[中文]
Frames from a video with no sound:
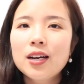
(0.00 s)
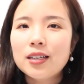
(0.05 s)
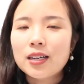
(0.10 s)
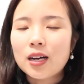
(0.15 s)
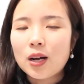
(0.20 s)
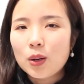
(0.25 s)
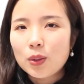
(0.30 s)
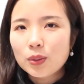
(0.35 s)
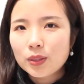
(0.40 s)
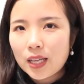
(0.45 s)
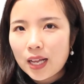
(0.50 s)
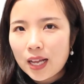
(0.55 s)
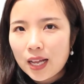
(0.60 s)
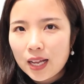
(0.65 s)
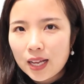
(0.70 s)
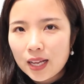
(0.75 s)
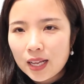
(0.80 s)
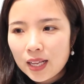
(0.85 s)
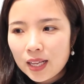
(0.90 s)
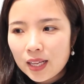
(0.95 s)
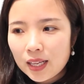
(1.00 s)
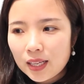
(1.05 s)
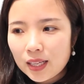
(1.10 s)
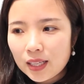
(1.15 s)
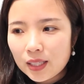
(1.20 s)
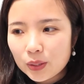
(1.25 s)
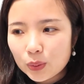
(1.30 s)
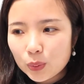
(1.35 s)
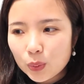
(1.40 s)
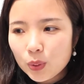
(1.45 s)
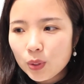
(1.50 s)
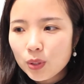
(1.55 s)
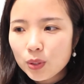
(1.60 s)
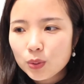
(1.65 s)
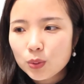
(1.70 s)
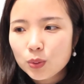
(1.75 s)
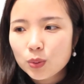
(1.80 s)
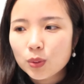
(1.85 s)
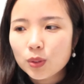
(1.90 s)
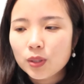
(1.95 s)
然后他，呃，托儿
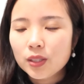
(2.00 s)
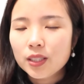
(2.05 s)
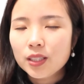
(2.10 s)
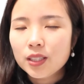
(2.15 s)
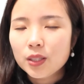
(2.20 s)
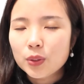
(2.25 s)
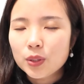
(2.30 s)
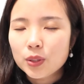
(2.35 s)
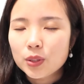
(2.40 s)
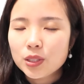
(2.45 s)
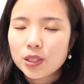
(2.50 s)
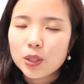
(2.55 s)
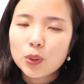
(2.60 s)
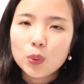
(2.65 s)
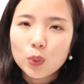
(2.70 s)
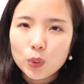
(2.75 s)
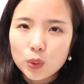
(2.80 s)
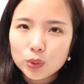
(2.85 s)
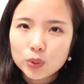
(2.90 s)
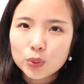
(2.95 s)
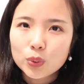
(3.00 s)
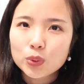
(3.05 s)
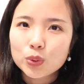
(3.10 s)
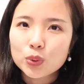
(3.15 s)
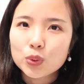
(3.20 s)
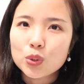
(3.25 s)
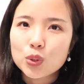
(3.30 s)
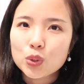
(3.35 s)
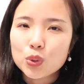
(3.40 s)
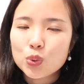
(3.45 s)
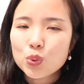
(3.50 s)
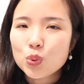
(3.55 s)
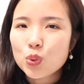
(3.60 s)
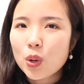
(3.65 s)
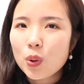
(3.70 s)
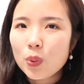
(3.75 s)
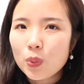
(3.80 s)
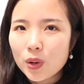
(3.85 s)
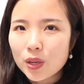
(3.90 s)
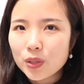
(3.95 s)
所里有一些活动，就是
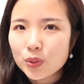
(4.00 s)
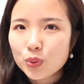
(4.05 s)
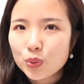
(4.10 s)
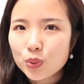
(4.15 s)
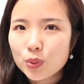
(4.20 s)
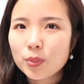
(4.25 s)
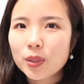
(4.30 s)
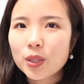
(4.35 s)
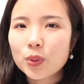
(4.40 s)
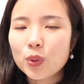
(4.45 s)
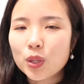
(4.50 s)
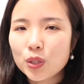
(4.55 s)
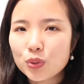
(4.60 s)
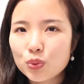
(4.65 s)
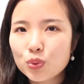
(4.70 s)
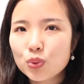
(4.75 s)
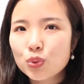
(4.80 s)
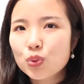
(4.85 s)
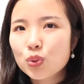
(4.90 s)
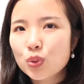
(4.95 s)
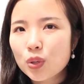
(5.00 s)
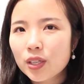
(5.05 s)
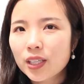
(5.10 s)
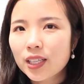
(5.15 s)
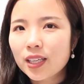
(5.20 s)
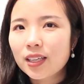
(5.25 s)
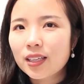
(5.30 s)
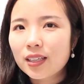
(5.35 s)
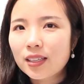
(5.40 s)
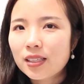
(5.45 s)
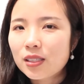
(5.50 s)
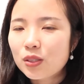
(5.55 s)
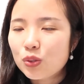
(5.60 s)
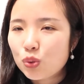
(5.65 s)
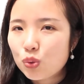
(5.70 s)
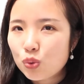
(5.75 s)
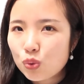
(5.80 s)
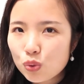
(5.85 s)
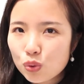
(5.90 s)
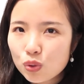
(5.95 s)
捐玩具，把玩具捐给更
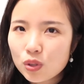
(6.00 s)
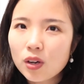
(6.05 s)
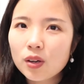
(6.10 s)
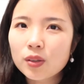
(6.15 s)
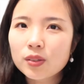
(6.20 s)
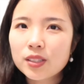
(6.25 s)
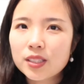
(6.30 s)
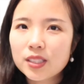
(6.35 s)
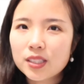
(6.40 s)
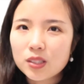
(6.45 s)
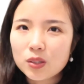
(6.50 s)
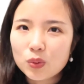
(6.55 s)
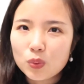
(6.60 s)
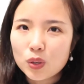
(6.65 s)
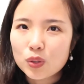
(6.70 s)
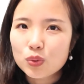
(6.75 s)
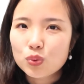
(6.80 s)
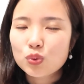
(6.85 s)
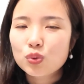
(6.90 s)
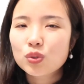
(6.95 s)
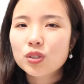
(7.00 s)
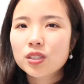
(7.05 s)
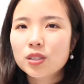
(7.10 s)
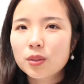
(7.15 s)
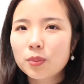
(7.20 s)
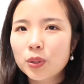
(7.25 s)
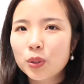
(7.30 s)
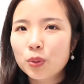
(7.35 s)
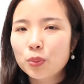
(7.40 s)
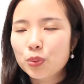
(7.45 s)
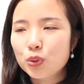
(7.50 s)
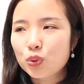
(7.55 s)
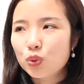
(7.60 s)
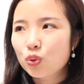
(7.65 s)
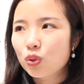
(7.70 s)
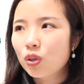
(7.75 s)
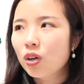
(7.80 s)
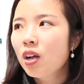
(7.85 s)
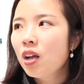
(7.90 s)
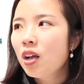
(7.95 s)
需要那些玩具的小朋友，比如
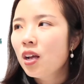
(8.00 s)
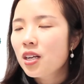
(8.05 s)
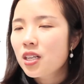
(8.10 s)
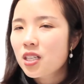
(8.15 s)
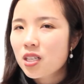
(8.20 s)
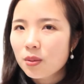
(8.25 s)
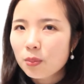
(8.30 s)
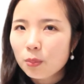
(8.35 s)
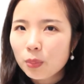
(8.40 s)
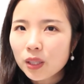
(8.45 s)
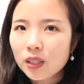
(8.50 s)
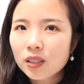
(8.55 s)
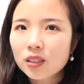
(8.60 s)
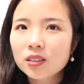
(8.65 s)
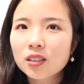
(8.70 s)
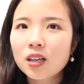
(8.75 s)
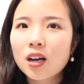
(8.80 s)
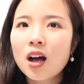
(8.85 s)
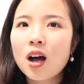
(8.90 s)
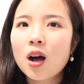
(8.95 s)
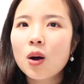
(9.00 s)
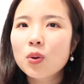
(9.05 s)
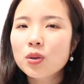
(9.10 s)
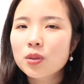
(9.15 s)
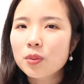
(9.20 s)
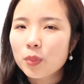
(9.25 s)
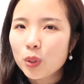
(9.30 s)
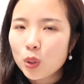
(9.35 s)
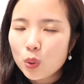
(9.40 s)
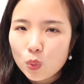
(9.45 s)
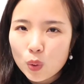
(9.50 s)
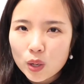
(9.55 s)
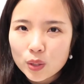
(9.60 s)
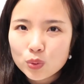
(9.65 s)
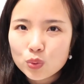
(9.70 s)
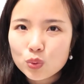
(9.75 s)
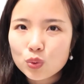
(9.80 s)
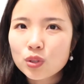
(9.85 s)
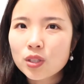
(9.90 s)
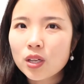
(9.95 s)
说生病了的啊，或者没有玩
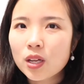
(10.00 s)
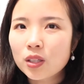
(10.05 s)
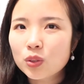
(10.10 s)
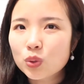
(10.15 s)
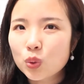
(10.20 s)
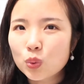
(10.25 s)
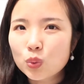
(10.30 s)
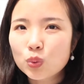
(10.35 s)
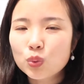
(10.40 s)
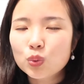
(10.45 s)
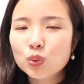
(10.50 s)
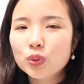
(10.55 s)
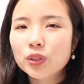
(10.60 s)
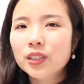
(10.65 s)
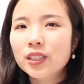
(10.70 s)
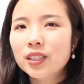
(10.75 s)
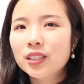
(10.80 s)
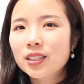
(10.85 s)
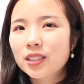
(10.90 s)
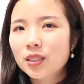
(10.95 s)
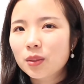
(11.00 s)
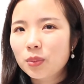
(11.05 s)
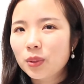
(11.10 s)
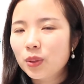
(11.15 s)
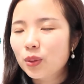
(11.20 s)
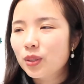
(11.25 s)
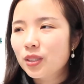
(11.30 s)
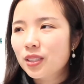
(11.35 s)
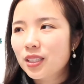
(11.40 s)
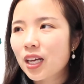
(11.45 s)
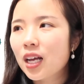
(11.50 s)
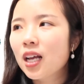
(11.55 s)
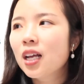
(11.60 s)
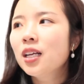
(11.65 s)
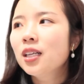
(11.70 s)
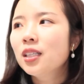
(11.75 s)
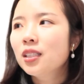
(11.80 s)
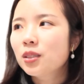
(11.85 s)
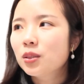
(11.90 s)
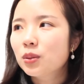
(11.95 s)
具的啊，穷苦一点的小朋友家。
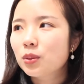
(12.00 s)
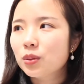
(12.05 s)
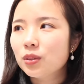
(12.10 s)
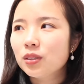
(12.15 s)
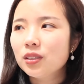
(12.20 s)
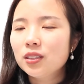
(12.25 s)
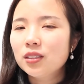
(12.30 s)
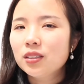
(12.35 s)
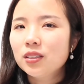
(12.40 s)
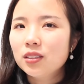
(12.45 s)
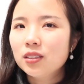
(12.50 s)
所以，